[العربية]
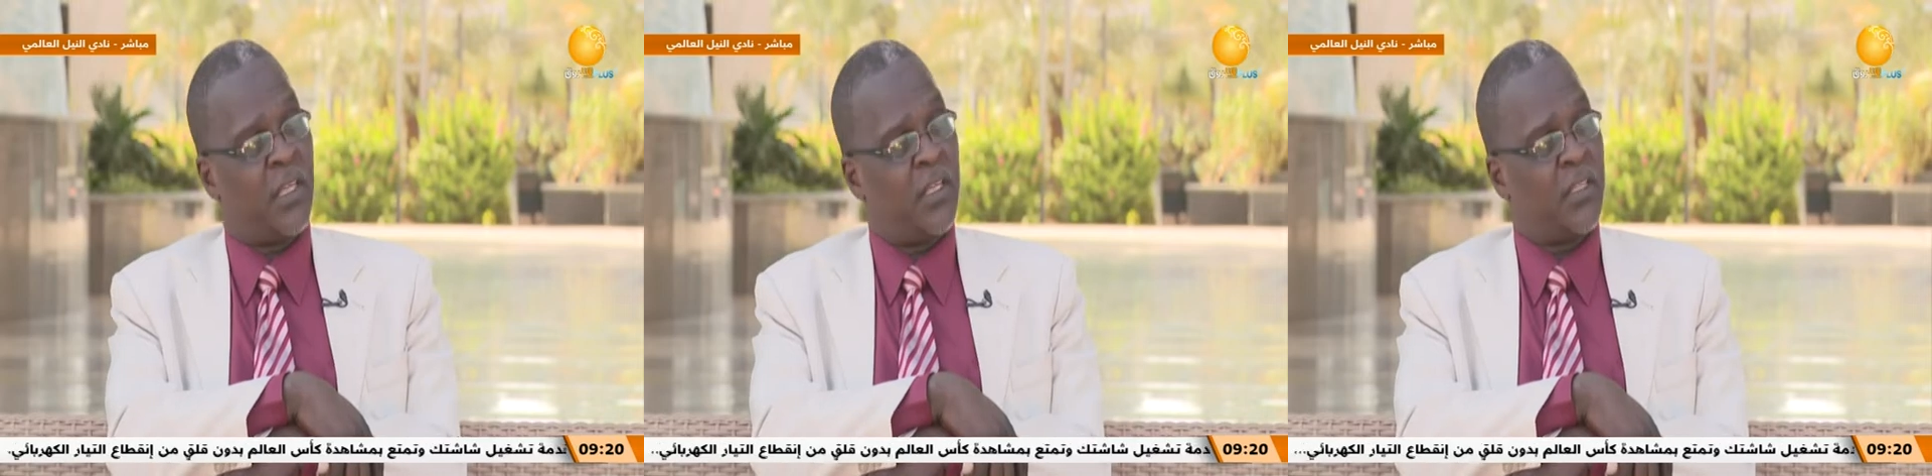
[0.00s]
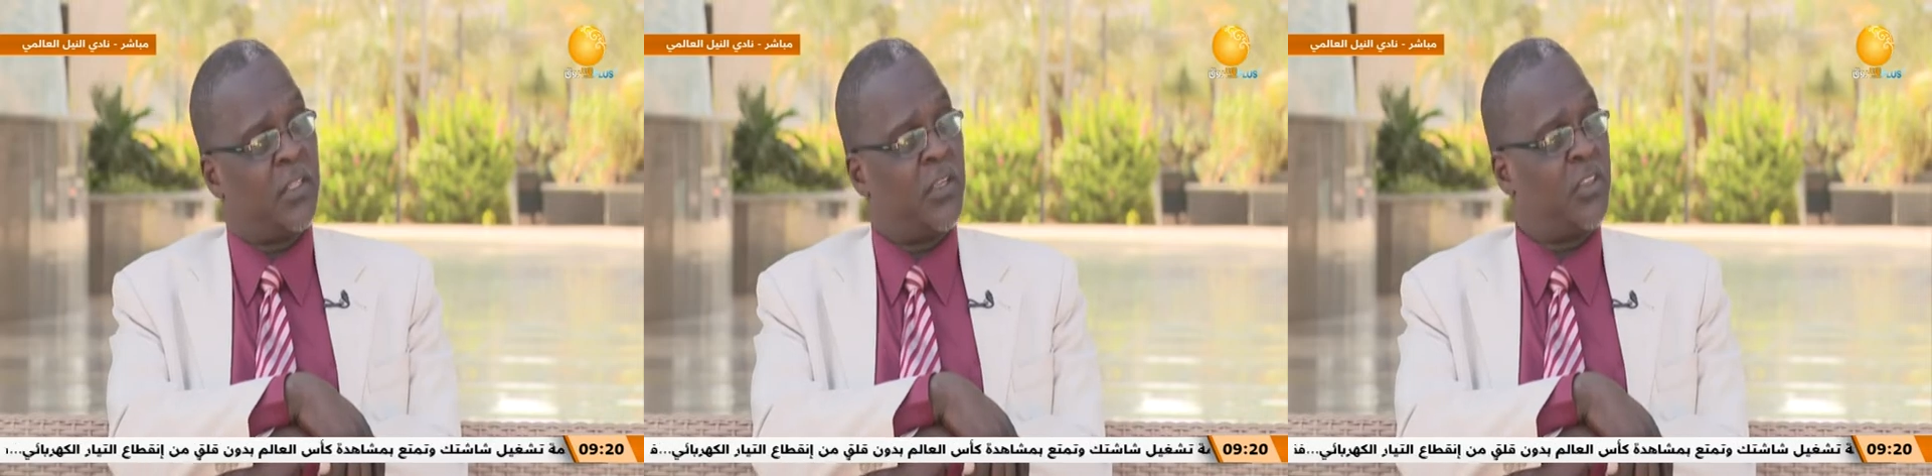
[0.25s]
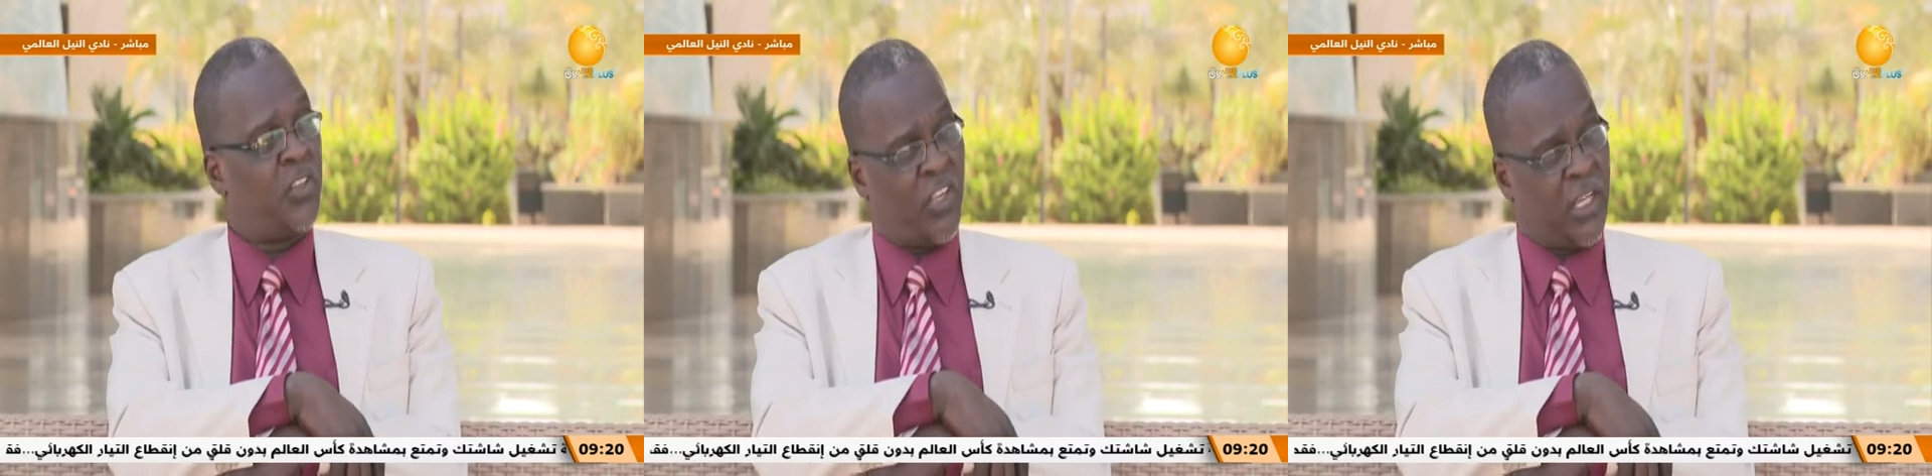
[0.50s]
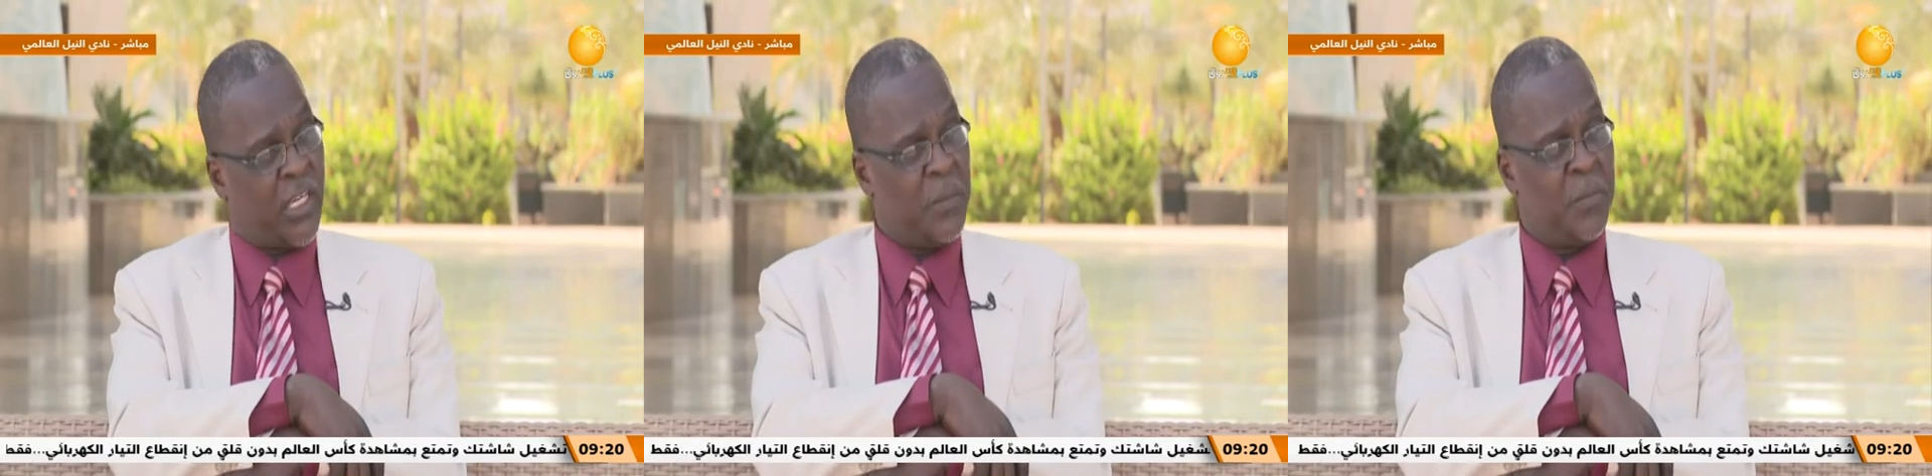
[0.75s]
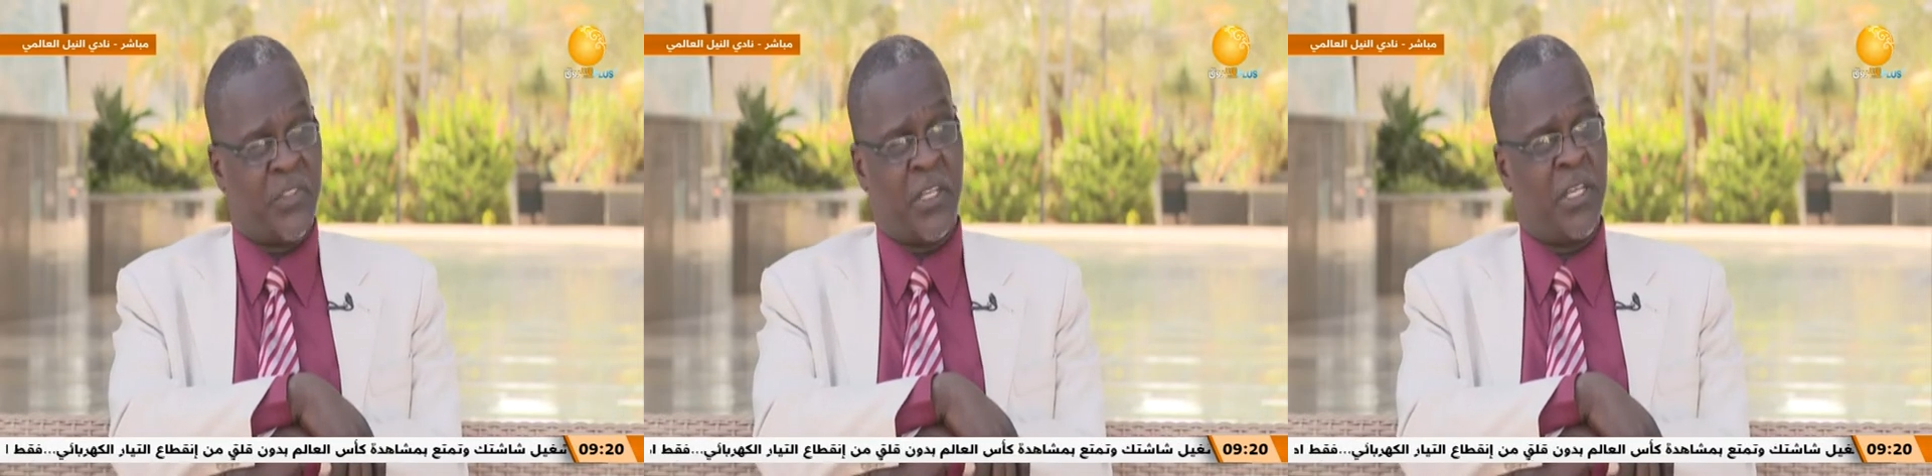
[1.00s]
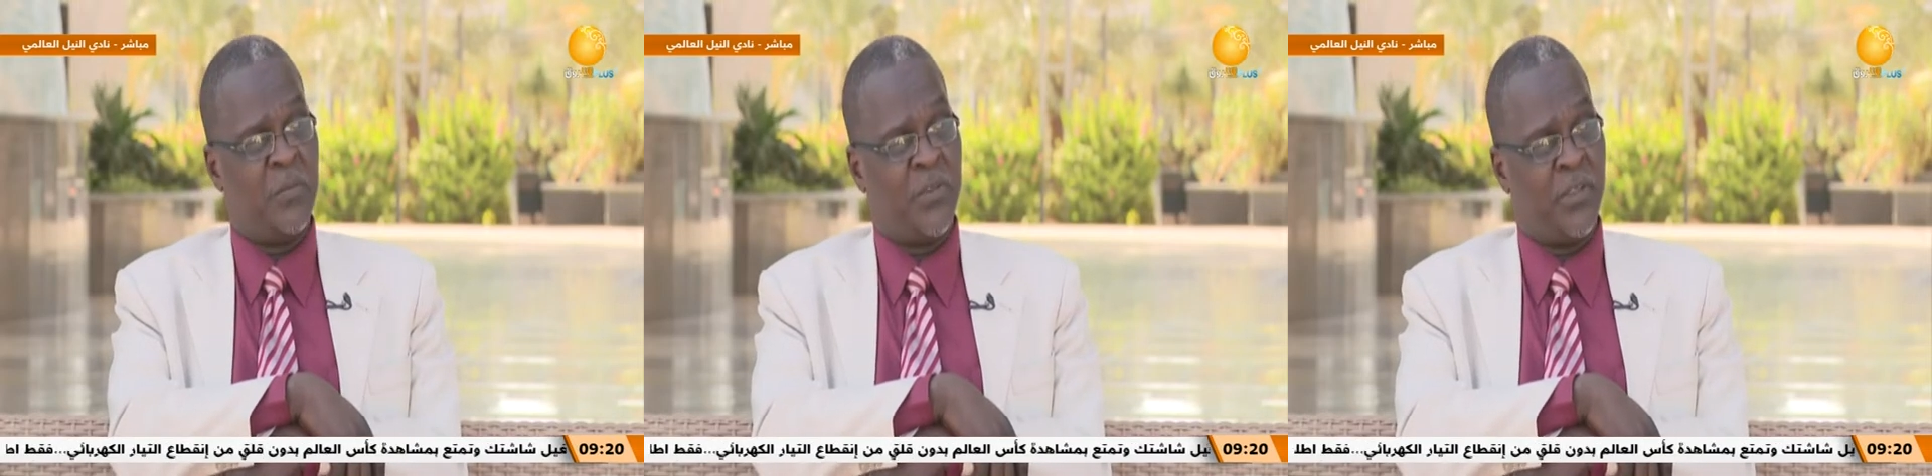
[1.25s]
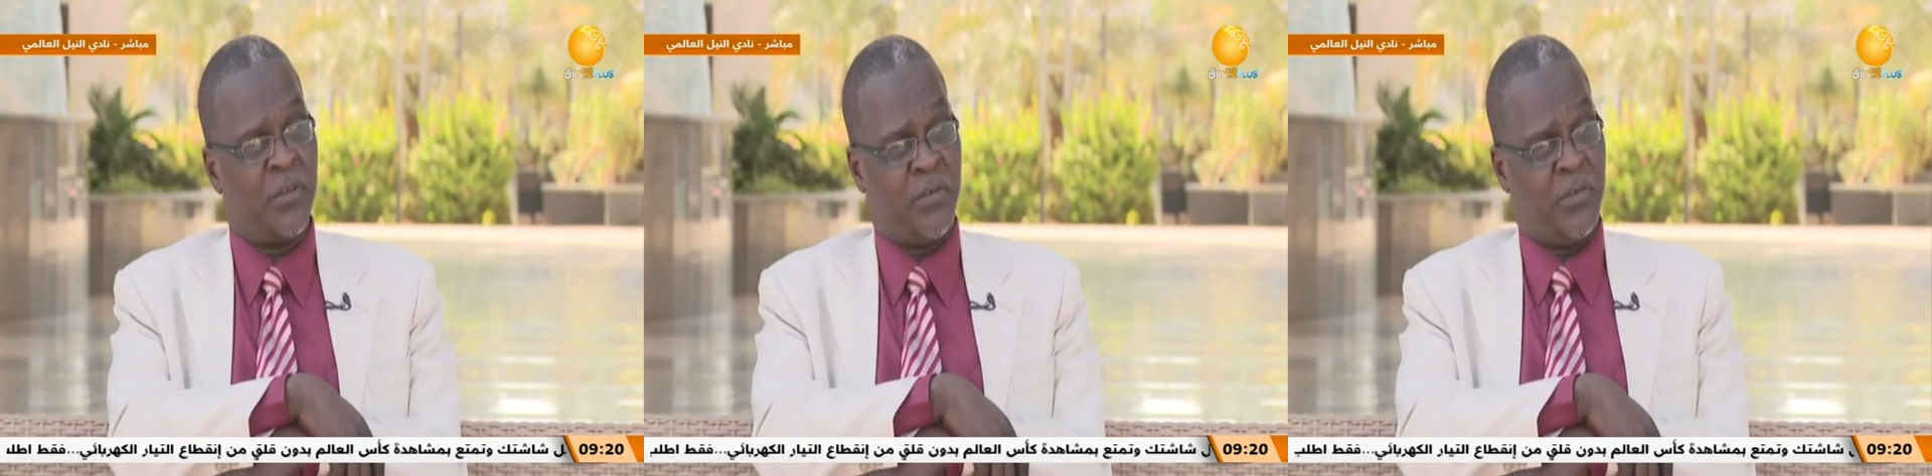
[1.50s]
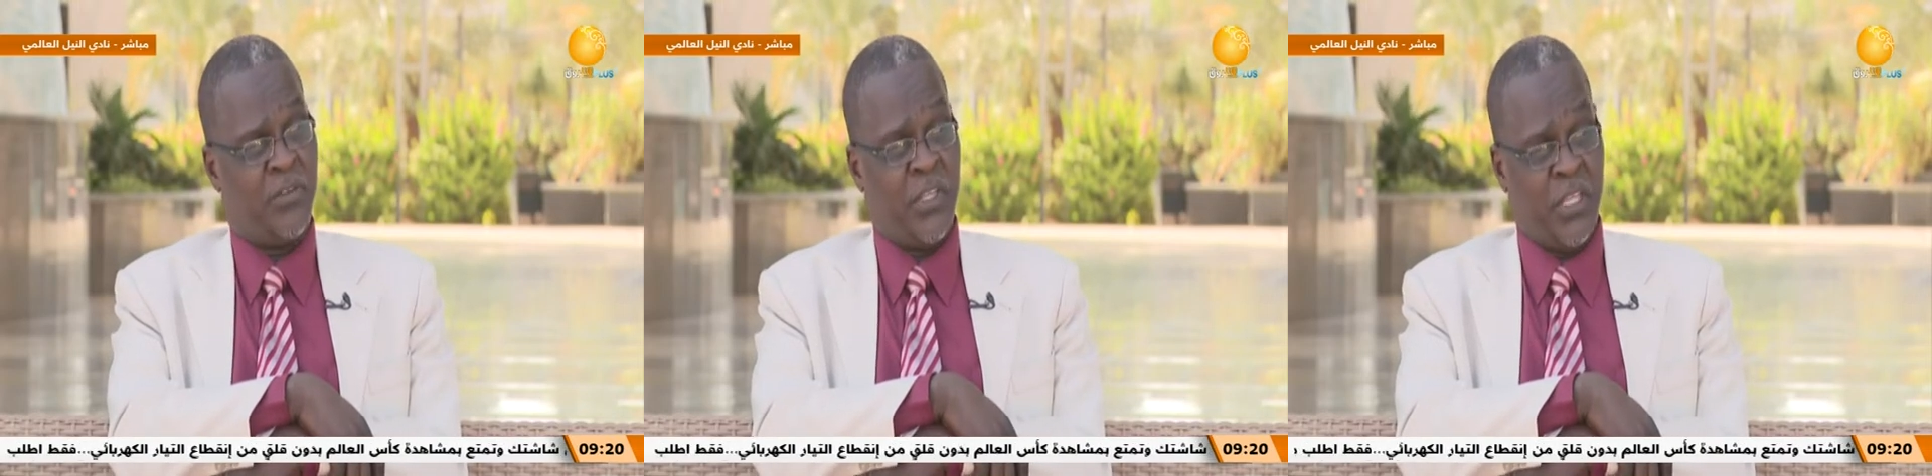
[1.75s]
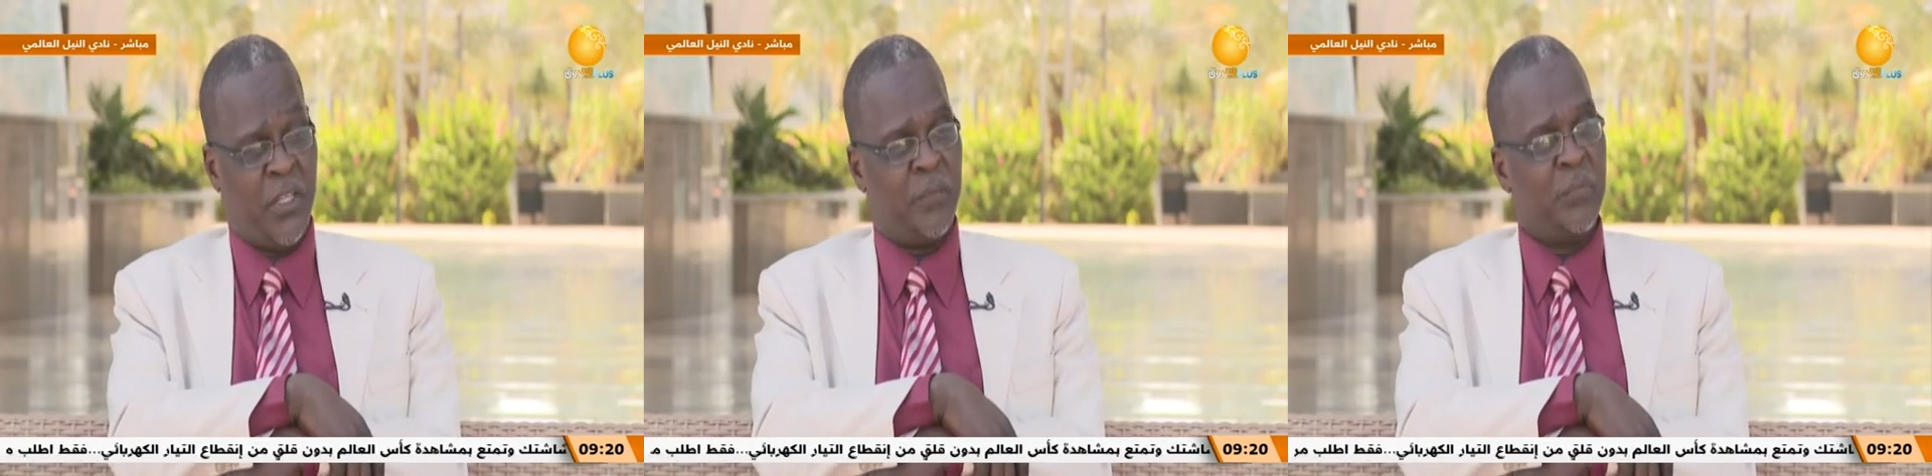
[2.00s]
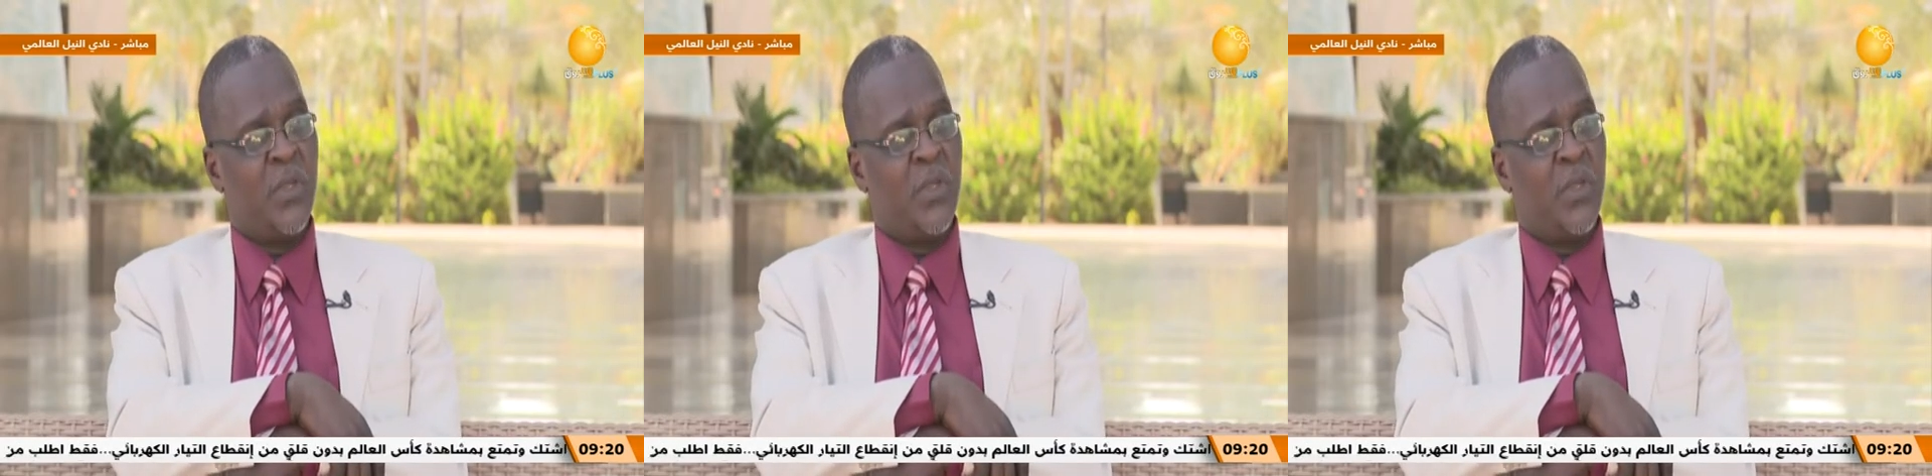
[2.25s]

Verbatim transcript: يتشكل بشكل من جديد